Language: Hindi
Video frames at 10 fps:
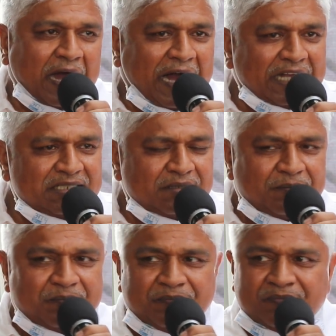आज
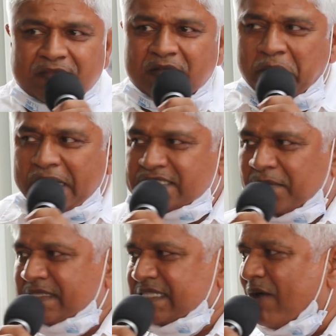मैं
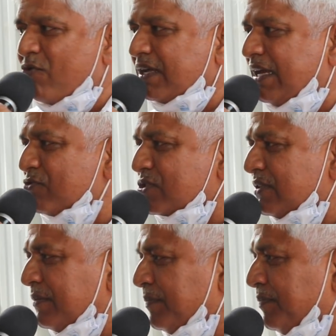समझता हूं कि
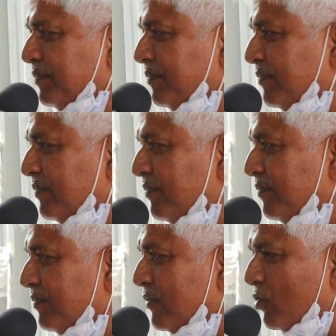उस
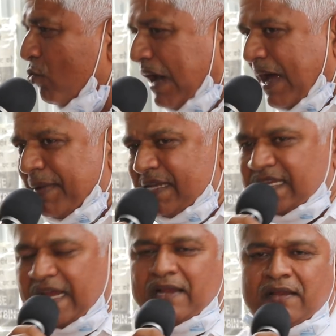गुलामी
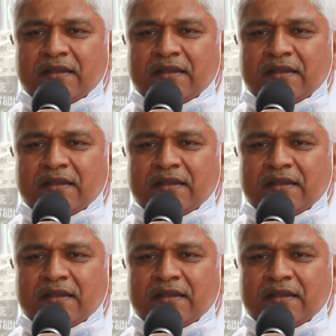से